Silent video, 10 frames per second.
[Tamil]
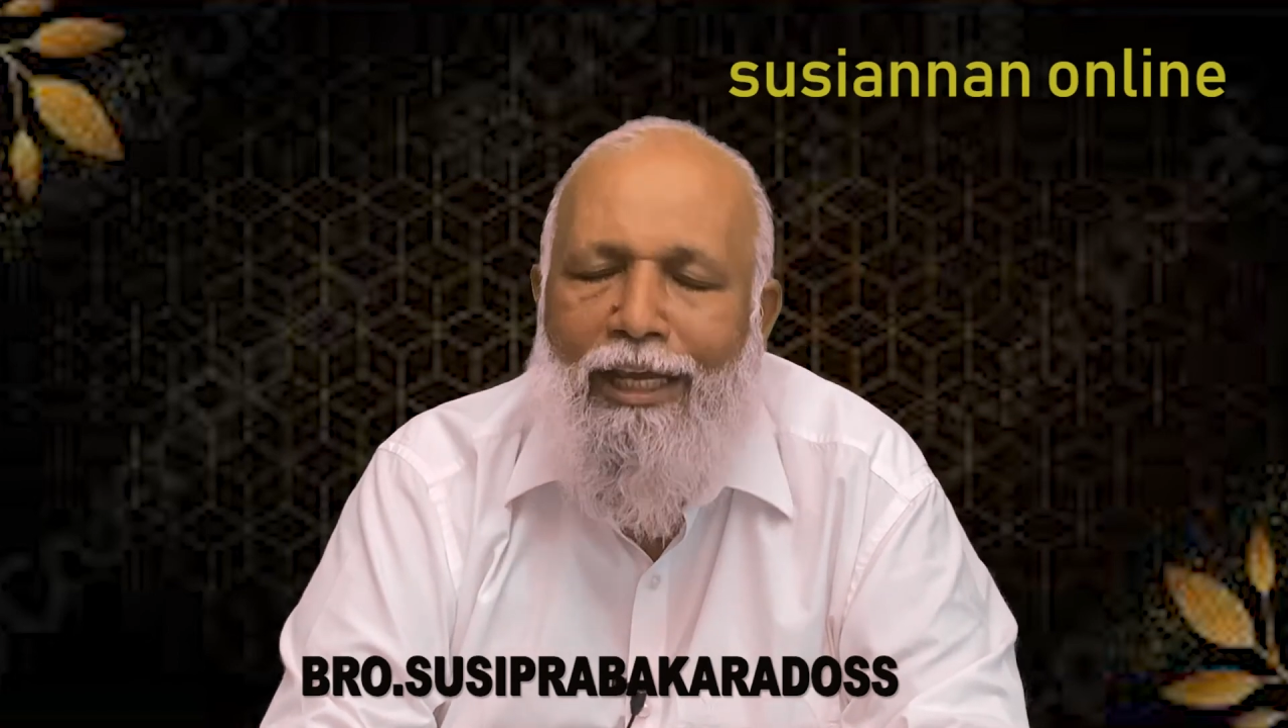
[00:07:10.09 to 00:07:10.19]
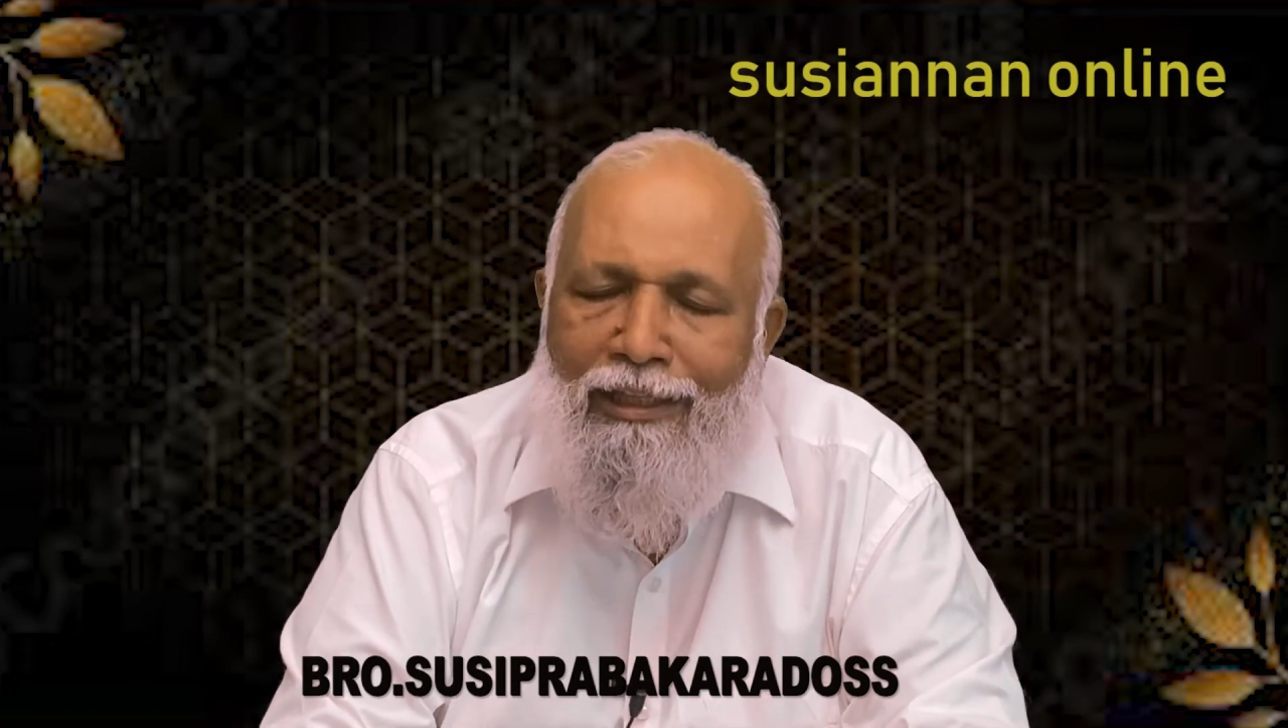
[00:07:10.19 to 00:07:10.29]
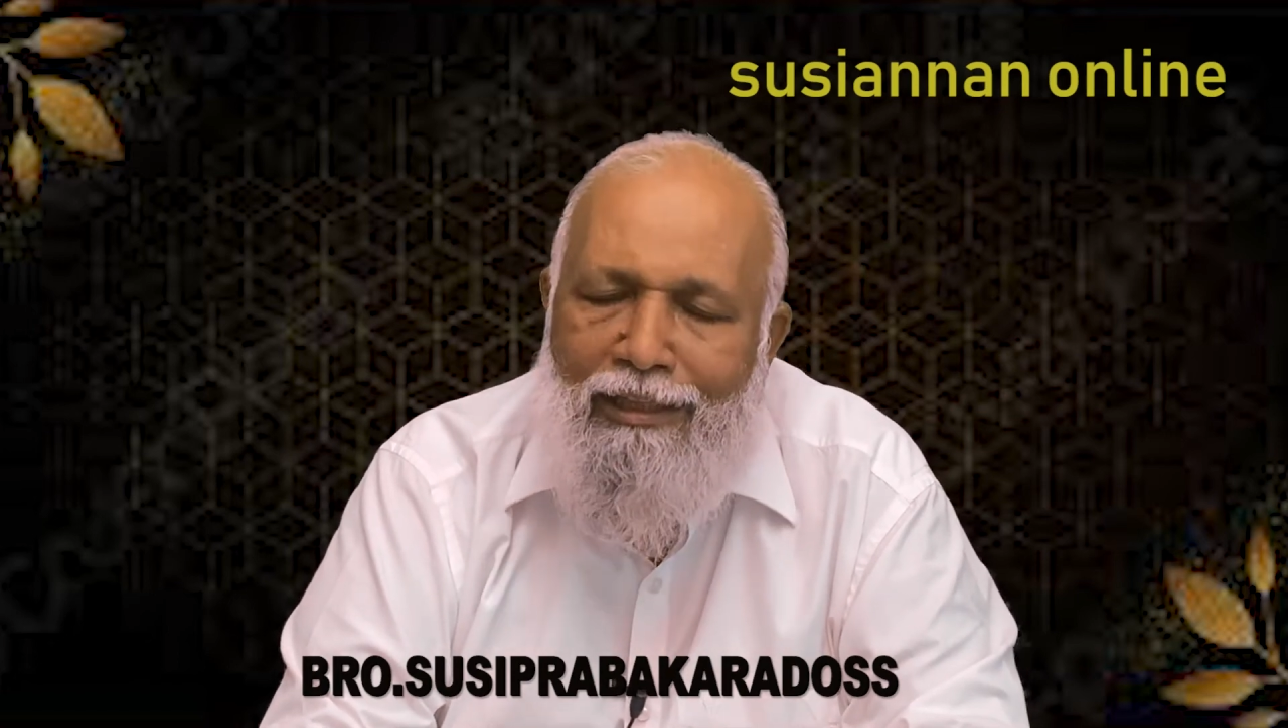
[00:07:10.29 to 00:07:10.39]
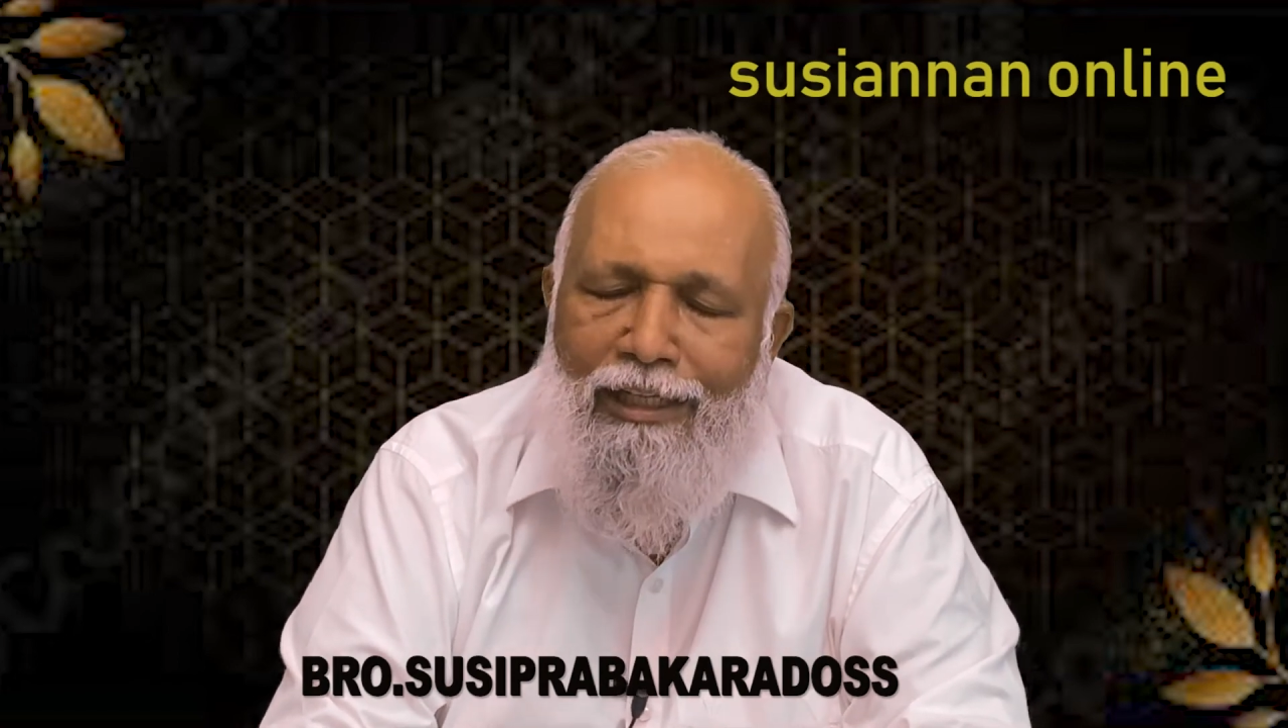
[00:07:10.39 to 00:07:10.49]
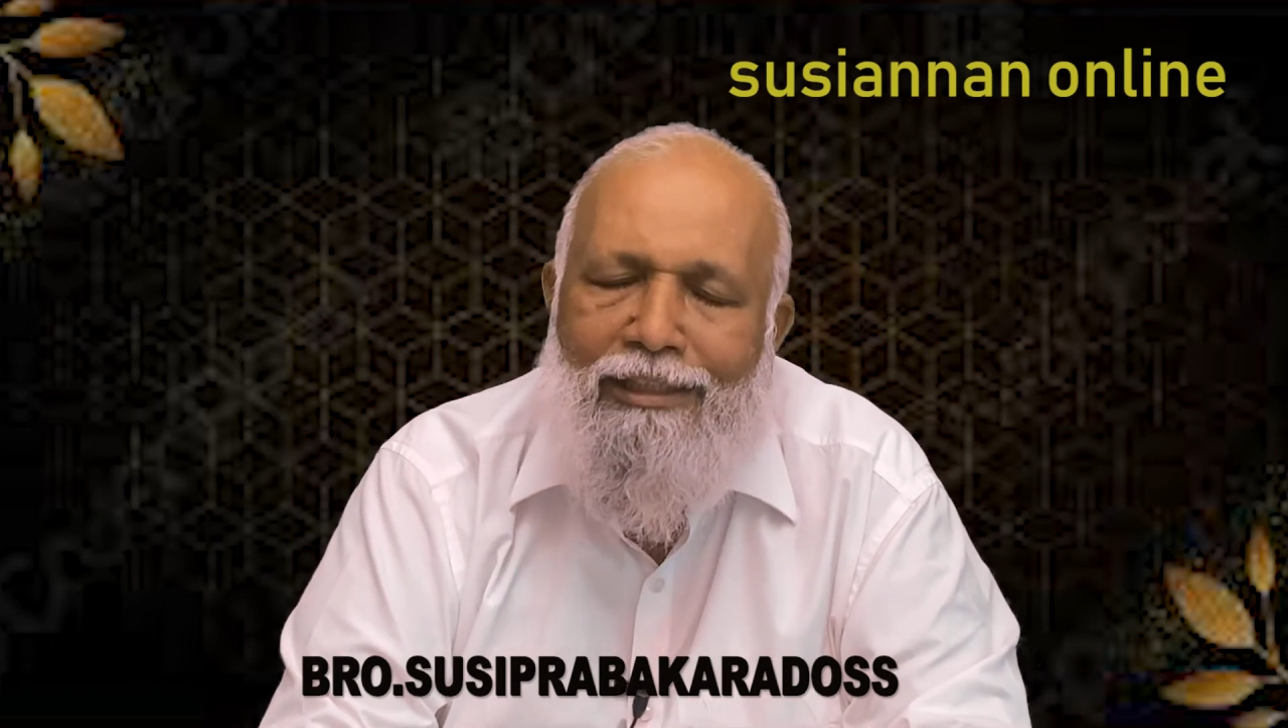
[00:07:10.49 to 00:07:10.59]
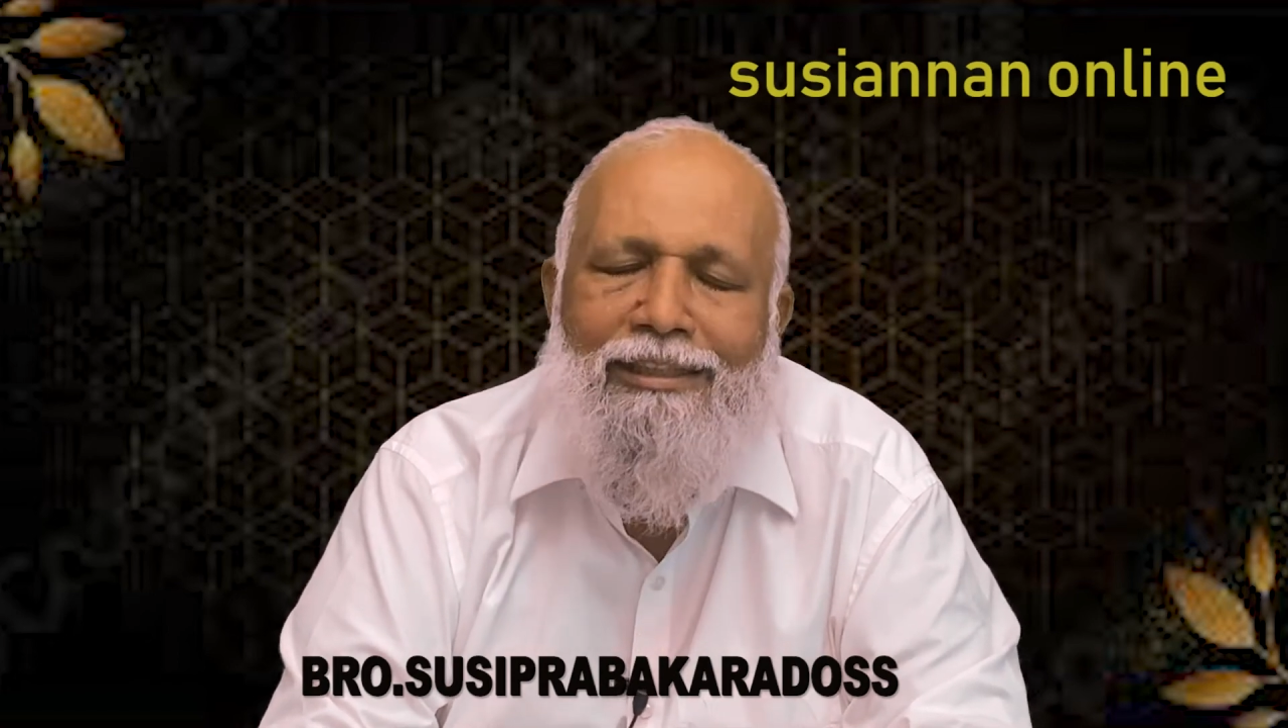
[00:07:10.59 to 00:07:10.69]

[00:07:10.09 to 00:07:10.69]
எந்த